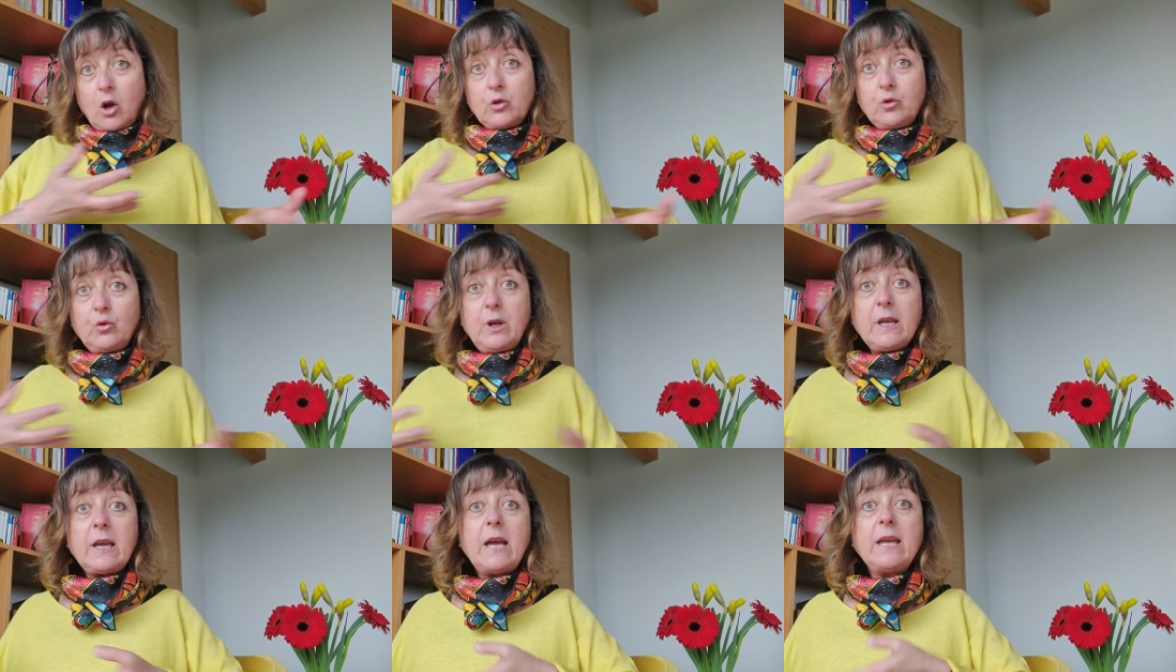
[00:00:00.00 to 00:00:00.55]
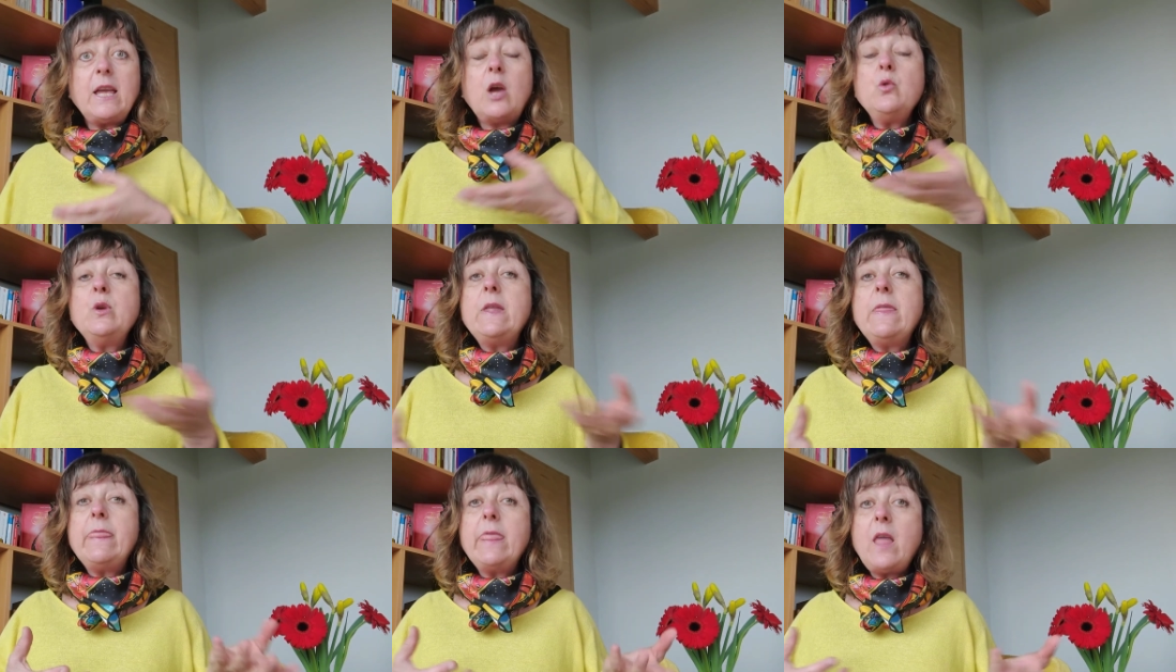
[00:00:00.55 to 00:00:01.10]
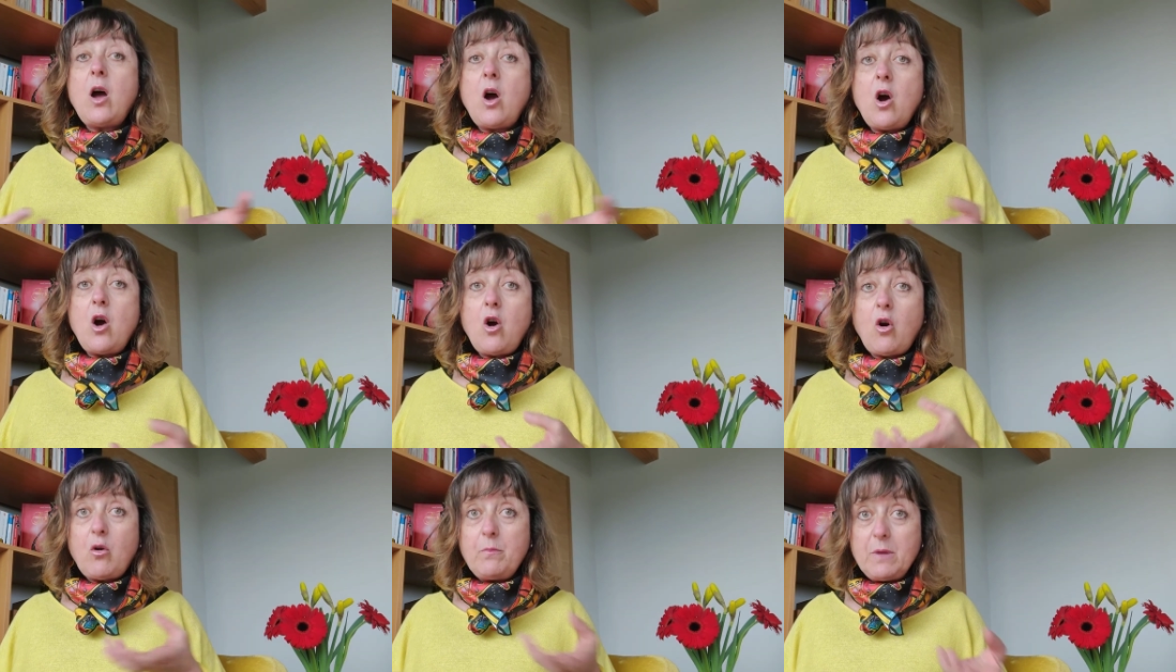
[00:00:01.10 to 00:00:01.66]
En tous les cas, il y a eu
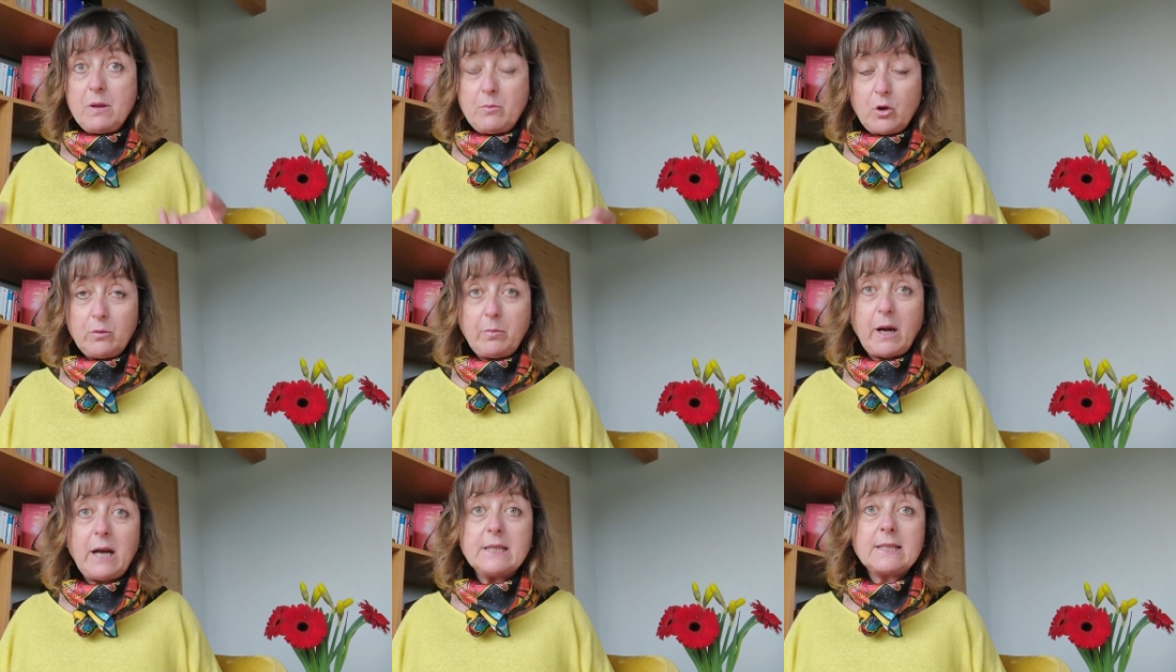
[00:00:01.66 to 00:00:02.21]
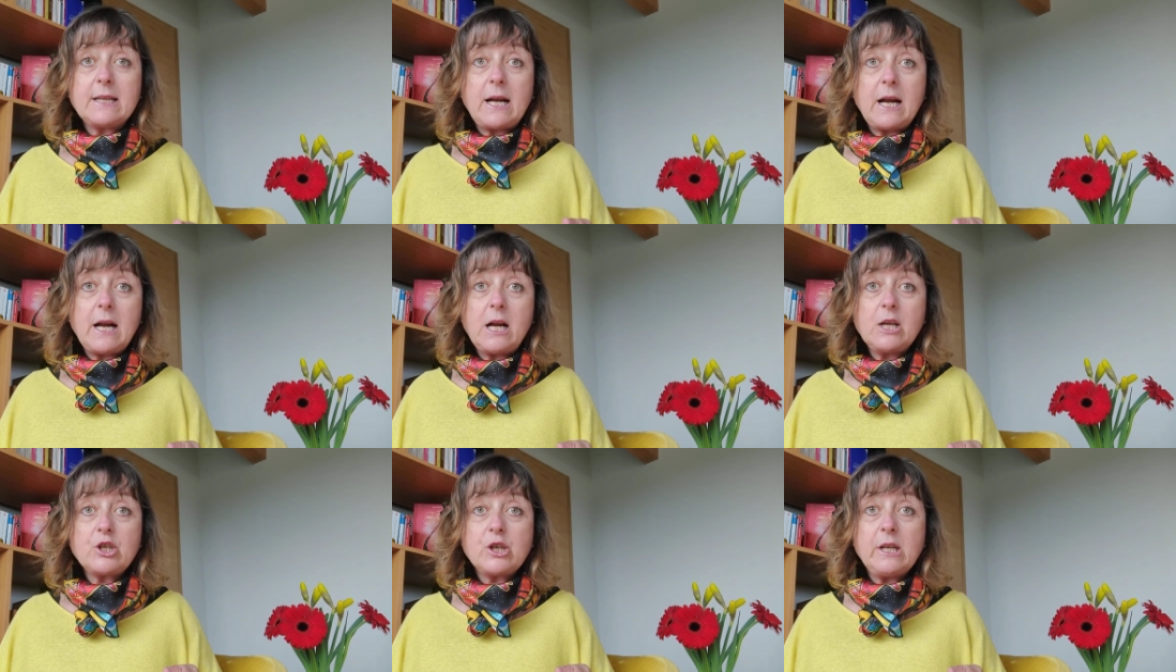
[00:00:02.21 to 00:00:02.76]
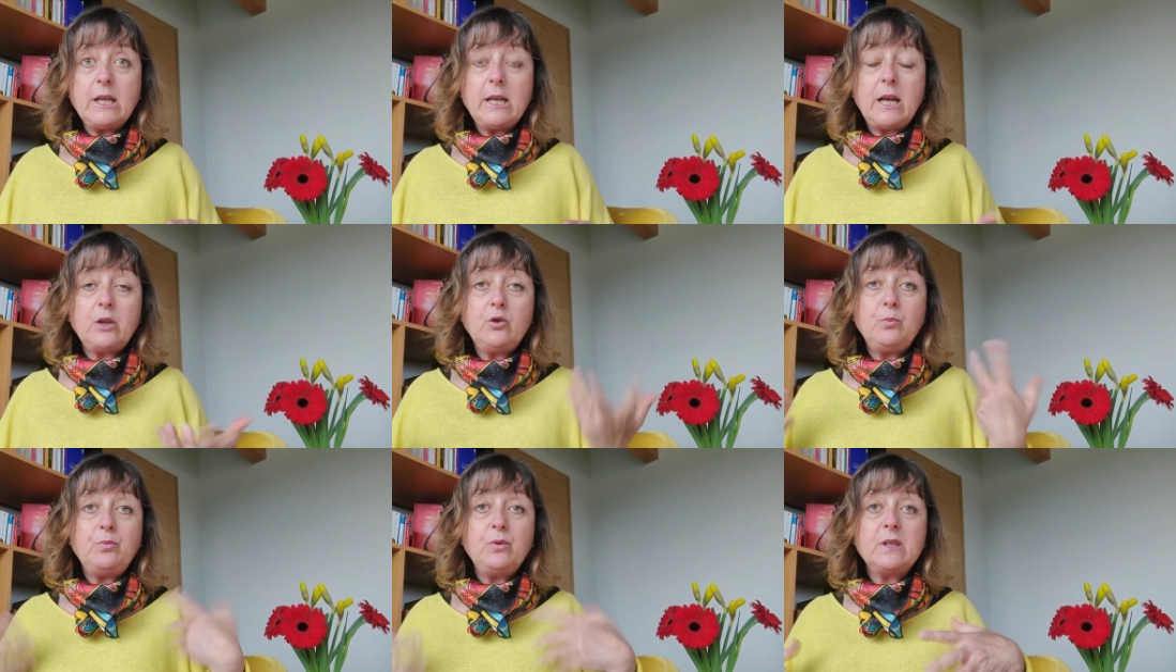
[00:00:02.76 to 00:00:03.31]
énormément de brassage et
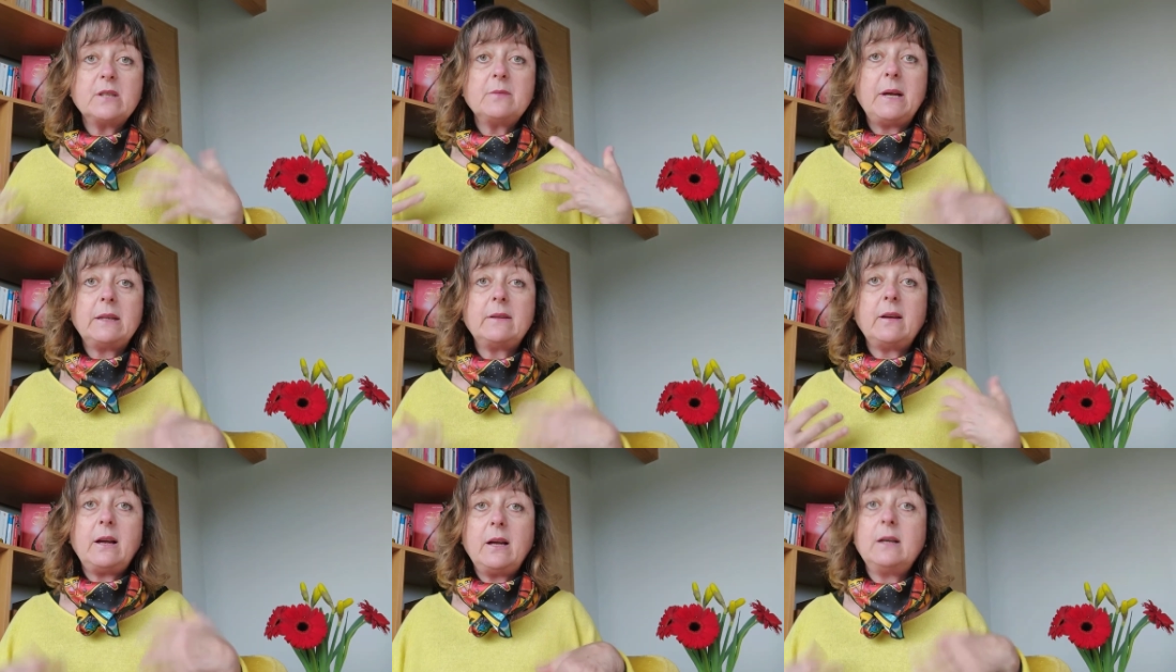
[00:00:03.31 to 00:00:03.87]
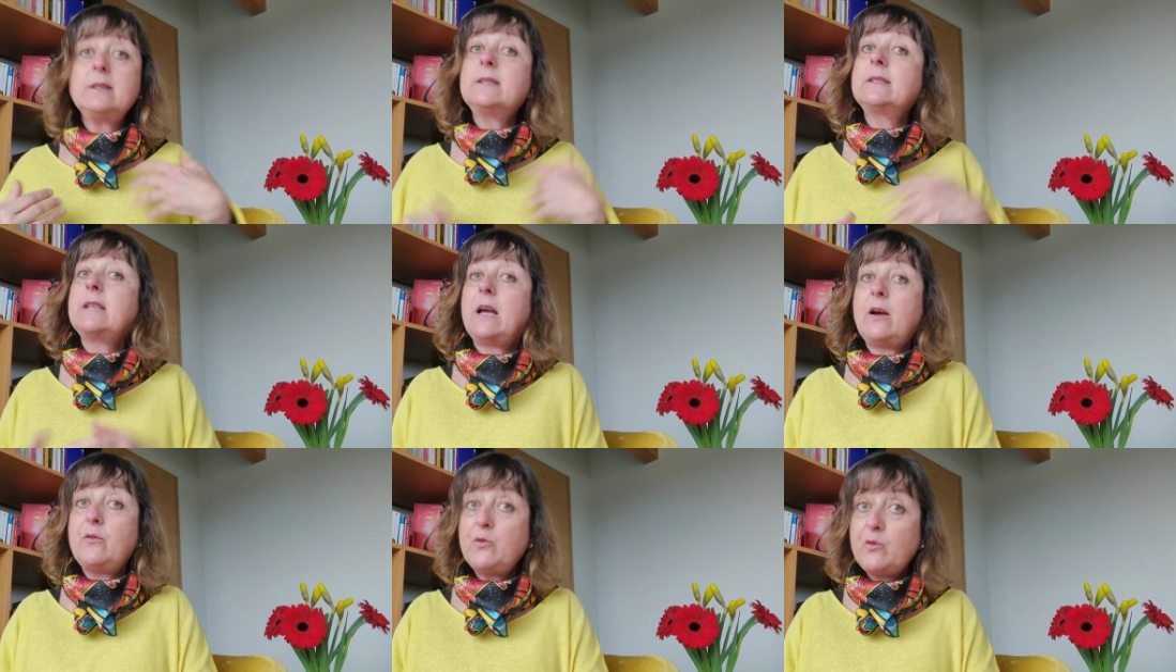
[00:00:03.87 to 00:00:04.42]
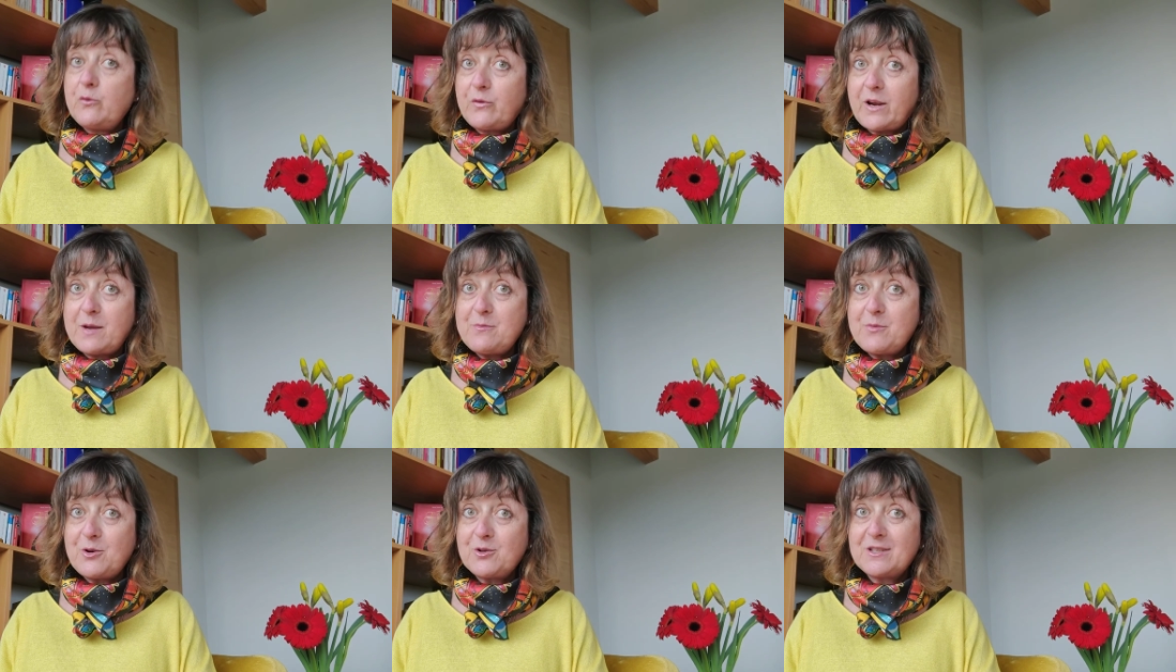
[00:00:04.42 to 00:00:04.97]
là, depuis ce matin, ça veut
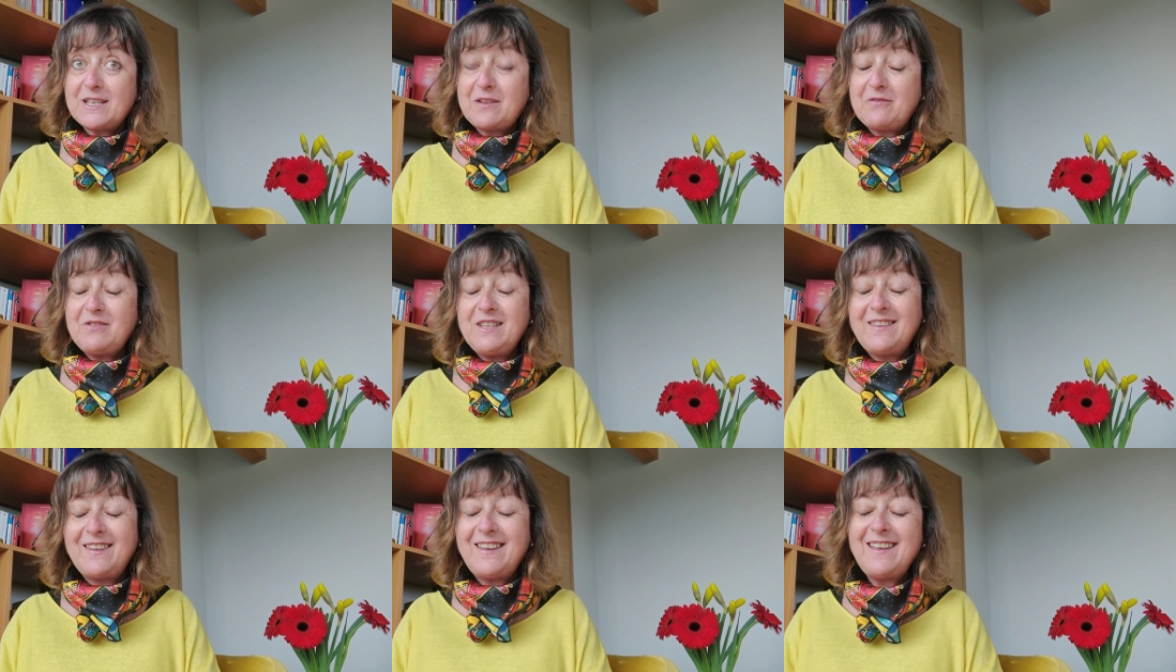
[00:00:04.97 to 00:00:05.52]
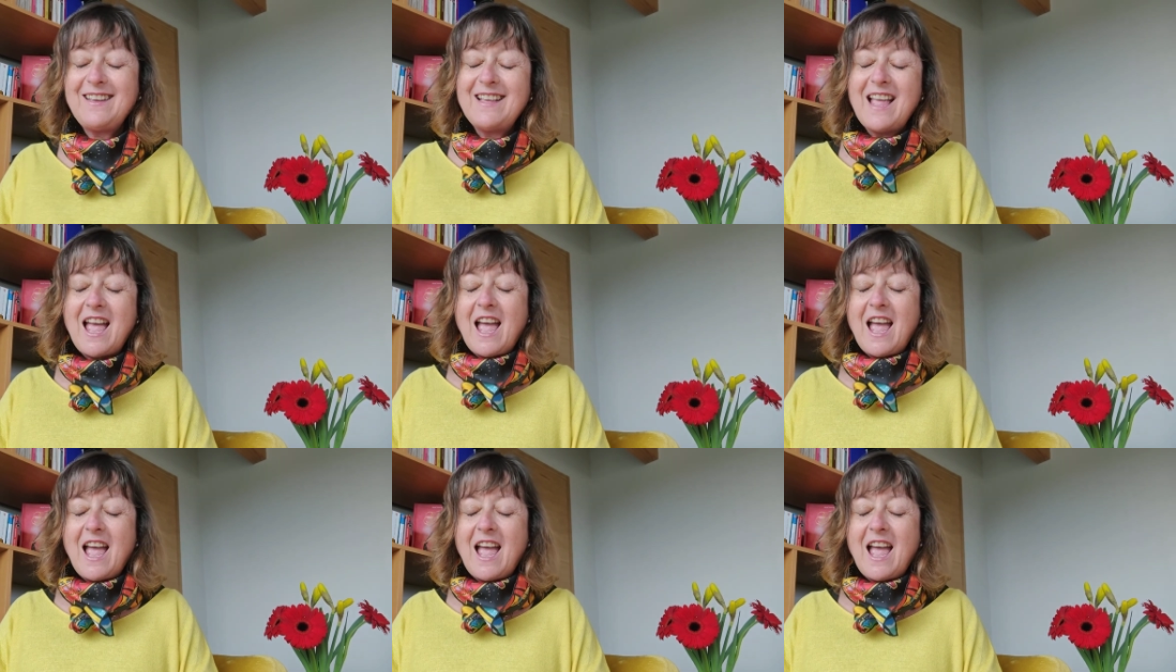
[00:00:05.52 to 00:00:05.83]
vraiment s'inviter.